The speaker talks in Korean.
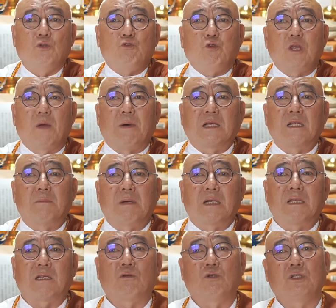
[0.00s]
초대받을
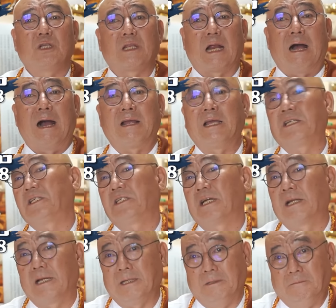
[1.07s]
만한 대통령들이 안
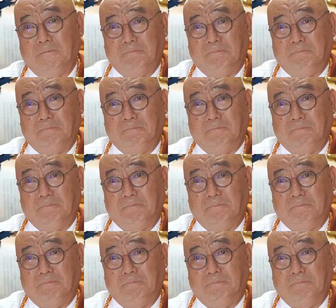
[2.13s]
계셨잖아요.